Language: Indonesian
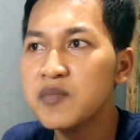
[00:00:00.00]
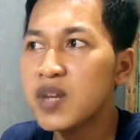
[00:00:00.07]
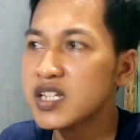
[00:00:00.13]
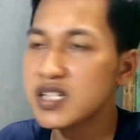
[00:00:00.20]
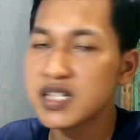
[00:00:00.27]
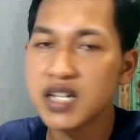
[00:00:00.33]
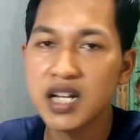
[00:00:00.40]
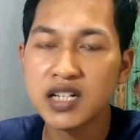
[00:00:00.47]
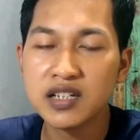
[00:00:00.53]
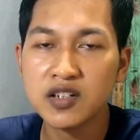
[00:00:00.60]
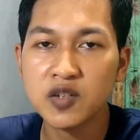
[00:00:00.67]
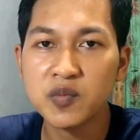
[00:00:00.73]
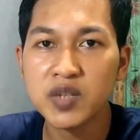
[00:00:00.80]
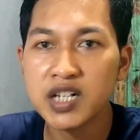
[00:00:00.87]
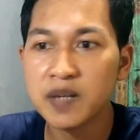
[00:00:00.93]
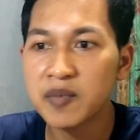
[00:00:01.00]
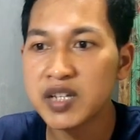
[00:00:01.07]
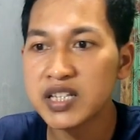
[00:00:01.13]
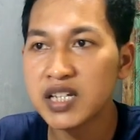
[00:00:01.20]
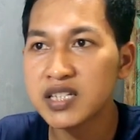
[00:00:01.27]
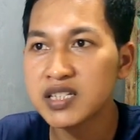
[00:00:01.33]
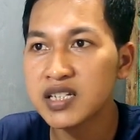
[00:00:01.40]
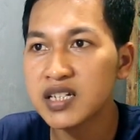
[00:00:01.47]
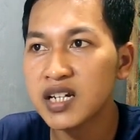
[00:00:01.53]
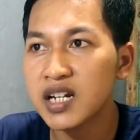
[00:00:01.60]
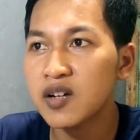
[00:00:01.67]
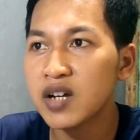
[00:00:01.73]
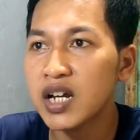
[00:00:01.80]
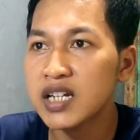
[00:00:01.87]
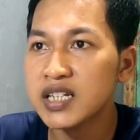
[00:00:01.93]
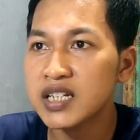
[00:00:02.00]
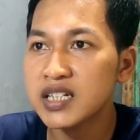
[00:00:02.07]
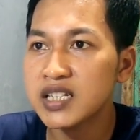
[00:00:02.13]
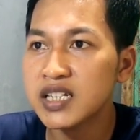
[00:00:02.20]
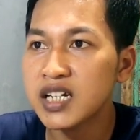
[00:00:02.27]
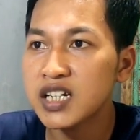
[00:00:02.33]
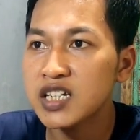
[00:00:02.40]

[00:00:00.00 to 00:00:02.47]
ini banyak sekali loh pendapatannya kalau kalian